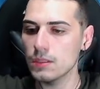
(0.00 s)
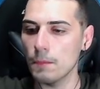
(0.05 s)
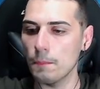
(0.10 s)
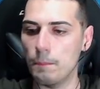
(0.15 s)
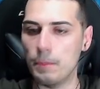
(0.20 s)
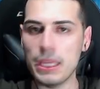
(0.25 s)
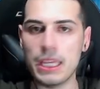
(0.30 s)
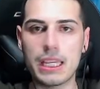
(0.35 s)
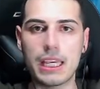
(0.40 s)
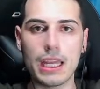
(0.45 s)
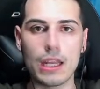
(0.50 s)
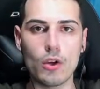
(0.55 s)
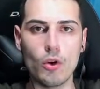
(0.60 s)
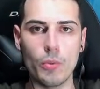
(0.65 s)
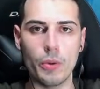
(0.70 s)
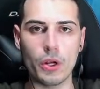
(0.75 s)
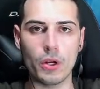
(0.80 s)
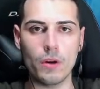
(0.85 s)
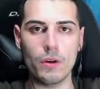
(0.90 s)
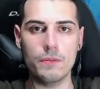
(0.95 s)
Big
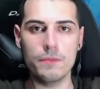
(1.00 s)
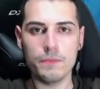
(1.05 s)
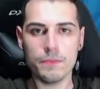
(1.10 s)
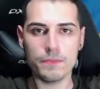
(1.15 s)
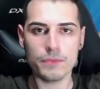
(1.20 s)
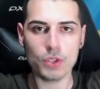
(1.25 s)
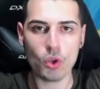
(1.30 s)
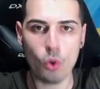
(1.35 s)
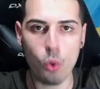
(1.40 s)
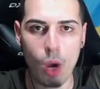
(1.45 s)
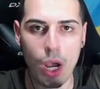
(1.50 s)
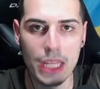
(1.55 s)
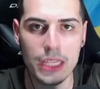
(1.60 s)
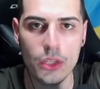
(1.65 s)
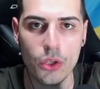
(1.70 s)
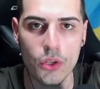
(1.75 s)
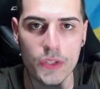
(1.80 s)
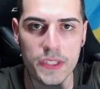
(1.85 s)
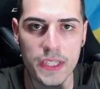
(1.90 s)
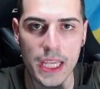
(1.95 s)
recupero.
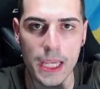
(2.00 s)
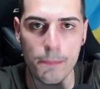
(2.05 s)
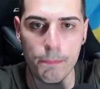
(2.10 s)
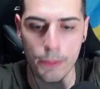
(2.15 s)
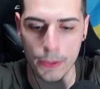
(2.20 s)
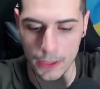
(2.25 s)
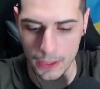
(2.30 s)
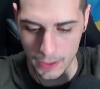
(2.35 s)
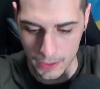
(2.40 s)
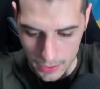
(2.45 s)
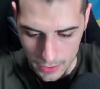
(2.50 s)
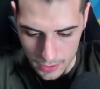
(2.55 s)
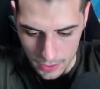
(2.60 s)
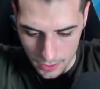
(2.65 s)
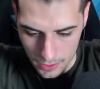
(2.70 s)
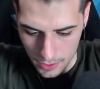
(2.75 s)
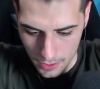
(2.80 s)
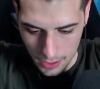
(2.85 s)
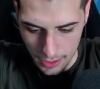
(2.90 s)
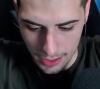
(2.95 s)
4 skip.
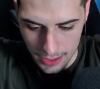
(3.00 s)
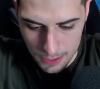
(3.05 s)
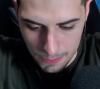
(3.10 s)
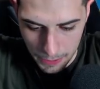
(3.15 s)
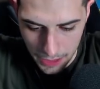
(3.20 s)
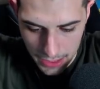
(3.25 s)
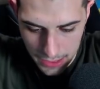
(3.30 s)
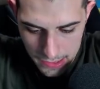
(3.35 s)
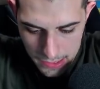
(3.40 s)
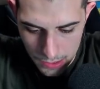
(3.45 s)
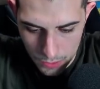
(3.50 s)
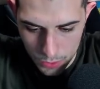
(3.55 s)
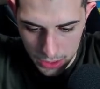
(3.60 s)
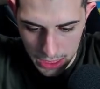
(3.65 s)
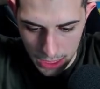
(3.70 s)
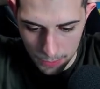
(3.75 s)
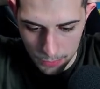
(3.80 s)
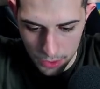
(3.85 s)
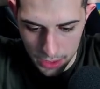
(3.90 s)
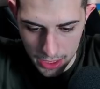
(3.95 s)
La speranza è
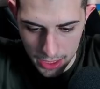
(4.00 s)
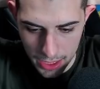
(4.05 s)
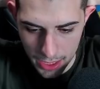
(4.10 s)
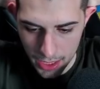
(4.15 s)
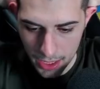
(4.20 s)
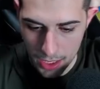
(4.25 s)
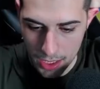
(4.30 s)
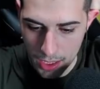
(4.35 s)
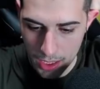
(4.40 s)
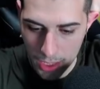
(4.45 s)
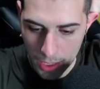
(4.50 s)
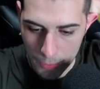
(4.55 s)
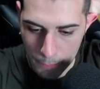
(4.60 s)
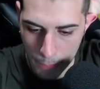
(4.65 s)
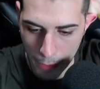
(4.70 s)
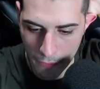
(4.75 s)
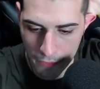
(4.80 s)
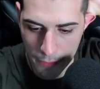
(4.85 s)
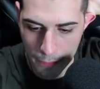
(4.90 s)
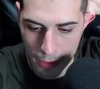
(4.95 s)
l'ultima a morire.
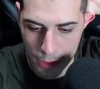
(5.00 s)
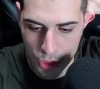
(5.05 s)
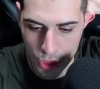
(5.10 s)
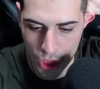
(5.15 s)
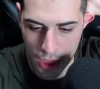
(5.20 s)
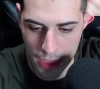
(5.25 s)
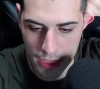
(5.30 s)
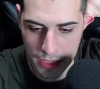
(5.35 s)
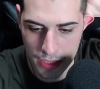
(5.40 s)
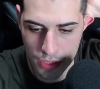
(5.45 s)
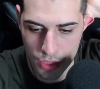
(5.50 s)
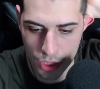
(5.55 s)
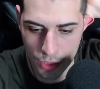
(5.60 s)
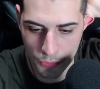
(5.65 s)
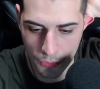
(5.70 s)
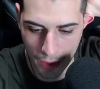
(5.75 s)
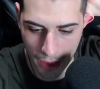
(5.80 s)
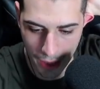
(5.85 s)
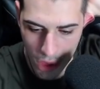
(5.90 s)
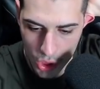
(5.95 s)
Ma vi immaginate se ci
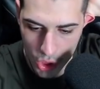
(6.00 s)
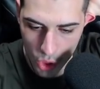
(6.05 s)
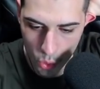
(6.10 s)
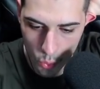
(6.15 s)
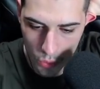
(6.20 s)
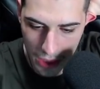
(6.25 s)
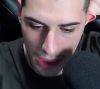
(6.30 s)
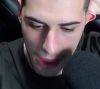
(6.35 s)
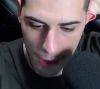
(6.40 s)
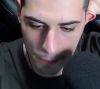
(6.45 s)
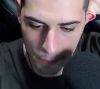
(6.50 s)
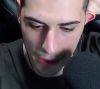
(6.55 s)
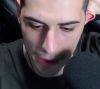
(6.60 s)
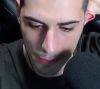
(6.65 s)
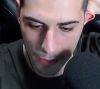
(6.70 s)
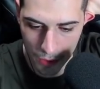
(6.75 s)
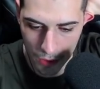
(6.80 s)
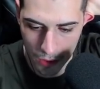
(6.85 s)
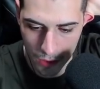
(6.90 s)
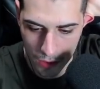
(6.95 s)
fa chiudere il
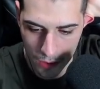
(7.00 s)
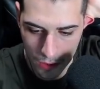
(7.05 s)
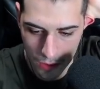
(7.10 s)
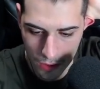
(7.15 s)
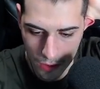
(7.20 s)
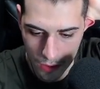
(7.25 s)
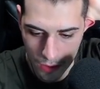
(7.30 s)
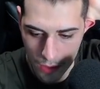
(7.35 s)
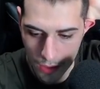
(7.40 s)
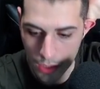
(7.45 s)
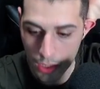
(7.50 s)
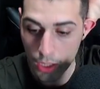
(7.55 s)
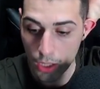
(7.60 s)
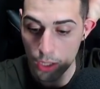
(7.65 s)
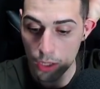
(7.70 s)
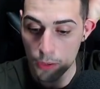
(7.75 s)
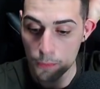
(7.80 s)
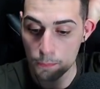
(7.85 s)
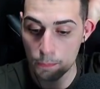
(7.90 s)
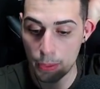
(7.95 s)
primo?
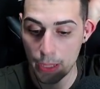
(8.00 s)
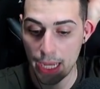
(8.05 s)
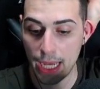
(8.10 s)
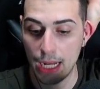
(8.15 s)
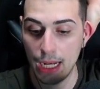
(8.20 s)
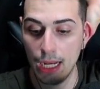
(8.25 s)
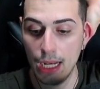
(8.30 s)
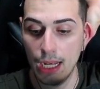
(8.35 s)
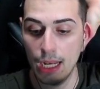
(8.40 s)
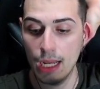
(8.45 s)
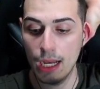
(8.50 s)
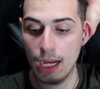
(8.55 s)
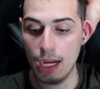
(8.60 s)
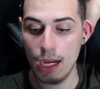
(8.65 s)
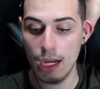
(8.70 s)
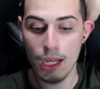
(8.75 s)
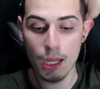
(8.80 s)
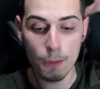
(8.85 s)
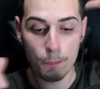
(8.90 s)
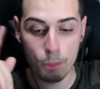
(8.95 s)

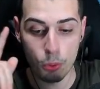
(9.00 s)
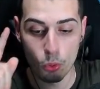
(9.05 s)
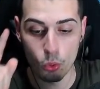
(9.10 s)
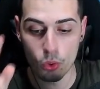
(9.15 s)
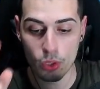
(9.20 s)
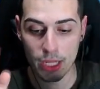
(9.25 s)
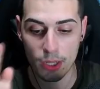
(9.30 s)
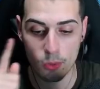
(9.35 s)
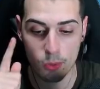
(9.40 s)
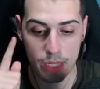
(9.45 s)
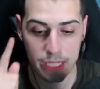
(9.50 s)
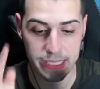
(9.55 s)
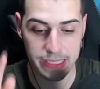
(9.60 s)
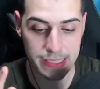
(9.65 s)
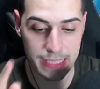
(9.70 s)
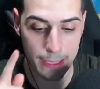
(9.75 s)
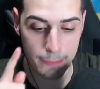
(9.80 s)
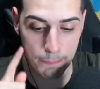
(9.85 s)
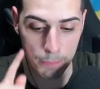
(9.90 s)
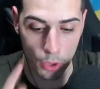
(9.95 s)
Bell, pure
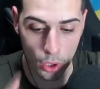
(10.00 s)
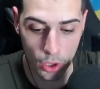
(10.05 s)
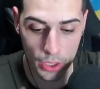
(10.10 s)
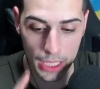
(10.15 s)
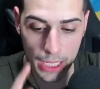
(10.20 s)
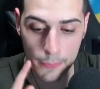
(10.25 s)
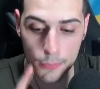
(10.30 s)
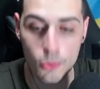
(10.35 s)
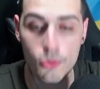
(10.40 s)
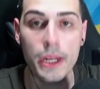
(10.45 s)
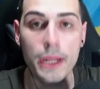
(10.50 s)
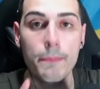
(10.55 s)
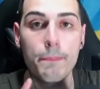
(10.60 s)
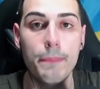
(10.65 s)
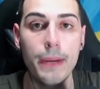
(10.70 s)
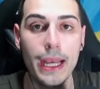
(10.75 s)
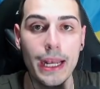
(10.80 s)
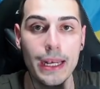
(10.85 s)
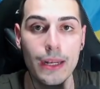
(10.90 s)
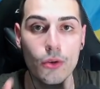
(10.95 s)
questa è buona, pure
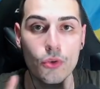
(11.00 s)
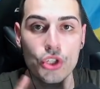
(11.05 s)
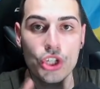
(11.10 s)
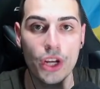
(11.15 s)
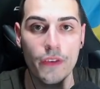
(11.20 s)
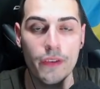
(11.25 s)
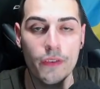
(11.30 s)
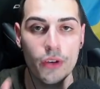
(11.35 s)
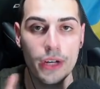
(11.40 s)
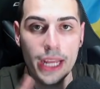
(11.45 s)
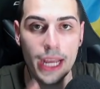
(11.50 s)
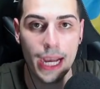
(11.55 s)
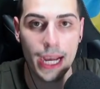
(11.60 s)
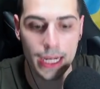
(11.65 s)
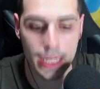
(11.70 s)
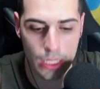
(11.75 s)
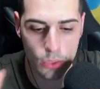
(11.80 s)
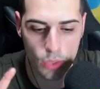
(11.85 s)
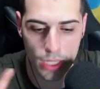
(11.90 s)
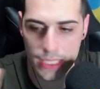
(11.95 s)
Bell, non ci avevo
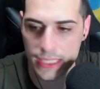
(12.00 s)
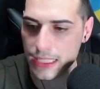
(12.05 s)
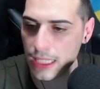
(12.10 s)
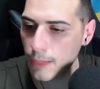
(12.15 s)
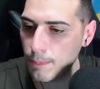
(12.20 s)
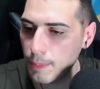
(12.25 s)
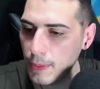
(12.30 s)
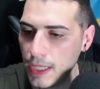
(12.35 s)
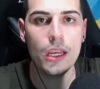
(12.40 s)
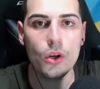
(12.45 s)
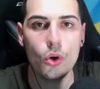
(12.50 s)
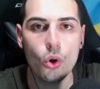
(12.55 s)
neanche una star P.